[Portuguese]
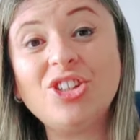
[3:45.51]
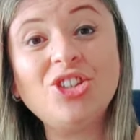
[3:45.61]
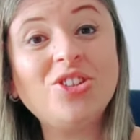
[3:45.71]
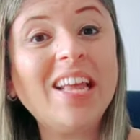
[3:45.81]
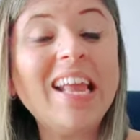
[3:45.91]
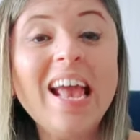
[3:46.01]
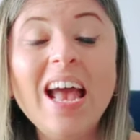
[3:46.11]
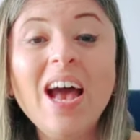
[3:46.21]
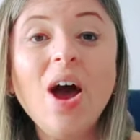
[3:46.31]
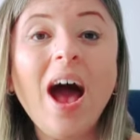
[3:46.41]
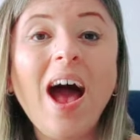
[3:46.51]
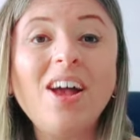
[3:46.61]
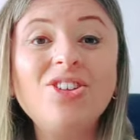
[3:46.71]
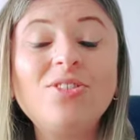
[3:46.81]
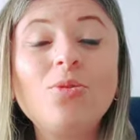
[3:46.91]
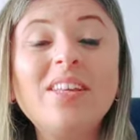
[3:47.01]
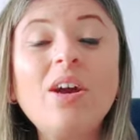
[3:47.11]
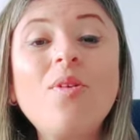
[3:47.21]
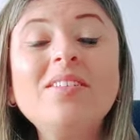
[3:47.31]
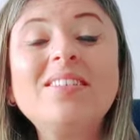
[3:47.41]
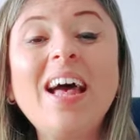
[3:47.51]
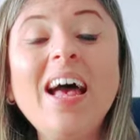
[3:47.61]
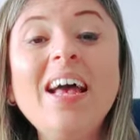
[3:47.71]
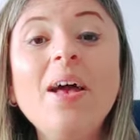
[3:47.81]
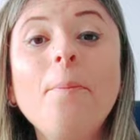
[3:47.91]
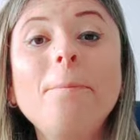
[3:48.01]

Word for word: A gente tem a gente consegue alcançar